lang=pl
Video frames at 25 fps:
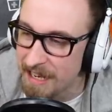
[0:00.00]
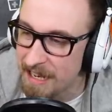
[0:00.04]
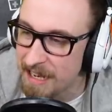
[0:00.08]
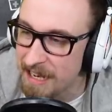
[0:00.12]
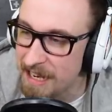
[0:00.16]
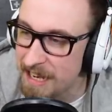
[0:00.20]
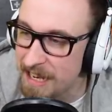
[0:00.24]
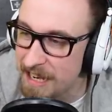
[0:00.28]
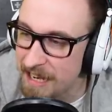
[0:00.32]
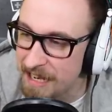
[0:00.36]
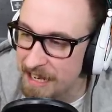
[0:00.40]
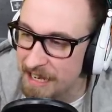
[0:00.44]

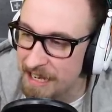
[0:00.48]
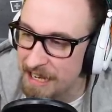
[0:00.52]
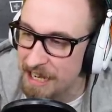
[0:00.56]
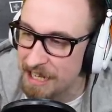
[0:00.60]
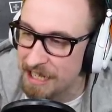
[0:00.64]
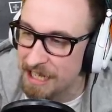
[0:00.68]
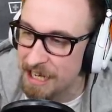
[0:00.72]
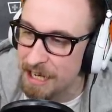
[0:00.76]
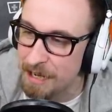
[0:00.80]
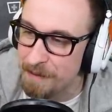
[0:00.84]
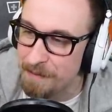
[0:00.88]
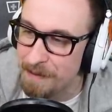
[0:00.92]
I
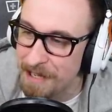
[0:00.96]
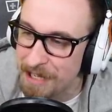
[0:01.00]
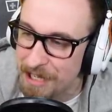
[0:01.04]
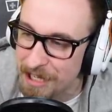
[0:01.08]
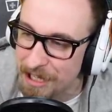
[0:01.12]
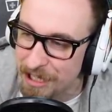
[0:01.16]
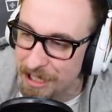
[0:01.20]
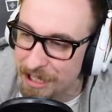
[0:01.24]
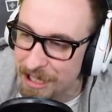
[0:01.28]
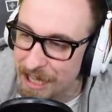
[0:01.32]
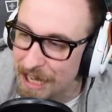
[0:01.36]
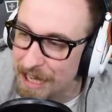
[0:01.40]
jeżeli
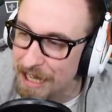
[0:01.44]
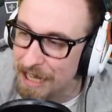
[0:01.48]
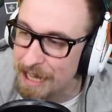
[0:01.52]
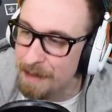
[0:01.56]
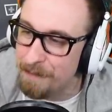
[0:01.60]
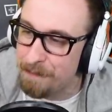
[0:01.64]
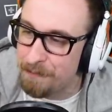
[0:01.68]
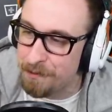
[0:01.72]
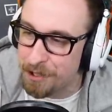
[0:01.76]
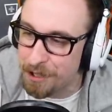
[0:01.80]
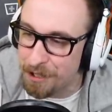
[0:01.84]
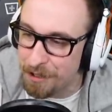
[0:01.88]
będziesz
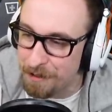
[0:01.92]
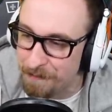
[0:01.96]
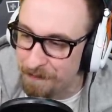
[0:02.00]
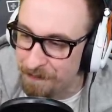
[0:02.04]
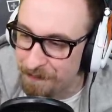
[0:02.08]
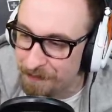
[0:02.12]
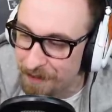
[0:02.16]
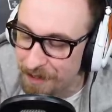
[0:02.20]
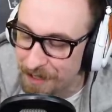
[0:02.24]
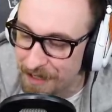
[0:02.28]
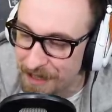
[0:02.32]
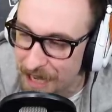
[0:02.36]

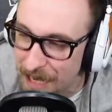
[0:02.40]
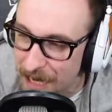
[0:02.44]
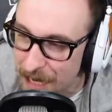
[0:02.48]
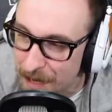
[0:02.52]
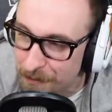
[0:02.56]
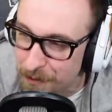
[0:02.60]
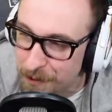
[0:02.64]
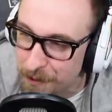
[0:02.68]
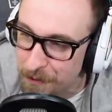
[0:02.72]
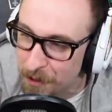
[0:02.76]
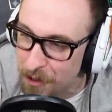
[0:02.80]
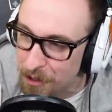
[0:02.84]
najlepszym
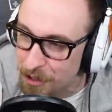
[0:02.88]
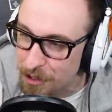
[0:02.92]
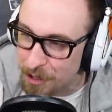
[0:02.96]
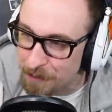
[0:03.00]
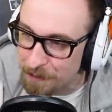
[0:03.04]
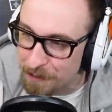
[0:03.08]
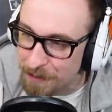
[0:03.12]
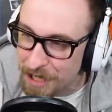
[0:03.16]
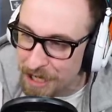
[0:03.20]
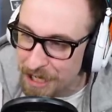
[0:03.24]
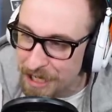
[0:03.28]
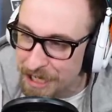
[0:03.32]
Najlepszym
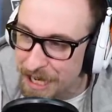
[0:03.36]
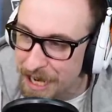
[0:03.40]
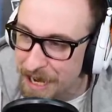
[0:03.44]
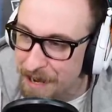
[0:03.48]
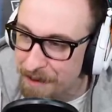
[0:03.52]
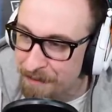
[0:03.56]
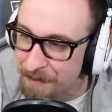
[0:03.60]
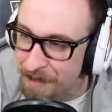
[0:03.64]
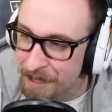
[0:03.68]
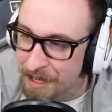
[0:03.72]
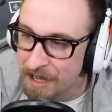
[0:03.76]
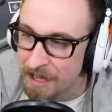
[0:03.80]

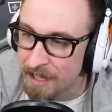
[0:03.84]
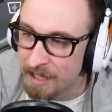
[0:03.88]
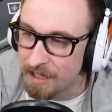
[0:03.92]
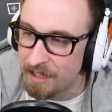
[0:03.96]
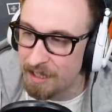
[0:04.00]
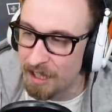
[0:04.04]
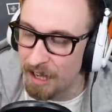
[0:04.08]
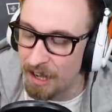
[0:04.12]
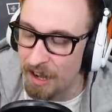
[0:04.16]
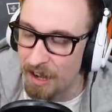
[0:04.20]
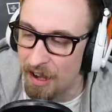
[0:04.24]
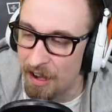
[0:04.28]
osobnikiem
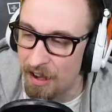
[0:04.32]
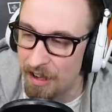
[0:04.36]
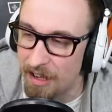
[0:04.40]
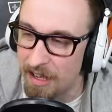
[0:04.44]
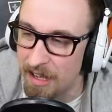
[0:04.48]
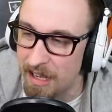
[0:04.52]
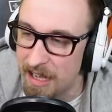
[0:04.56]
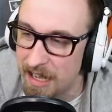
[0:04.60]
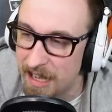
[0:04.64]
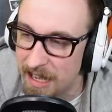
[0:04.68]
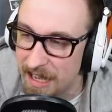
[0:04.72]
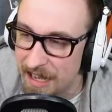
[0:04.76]
To,
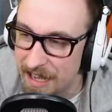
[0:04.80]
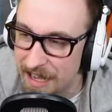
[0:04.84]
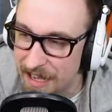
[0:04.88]
yy,